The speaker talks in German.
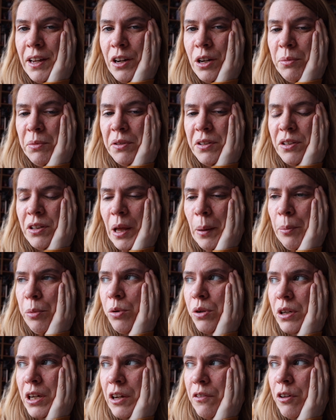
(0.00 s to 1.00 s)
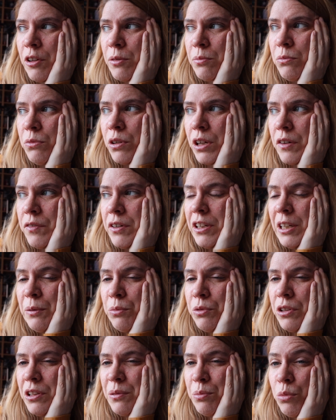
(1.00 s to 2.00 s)
ankommt, dass ich ihn abholen kann aus dem Locker. Wenn nicht,
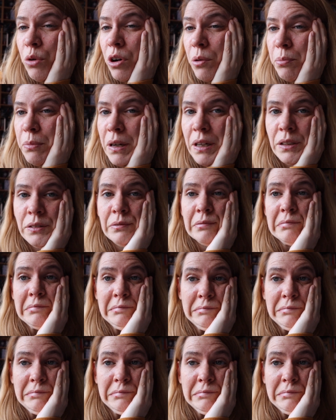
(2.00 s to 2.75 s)
muss ich es morgen machen.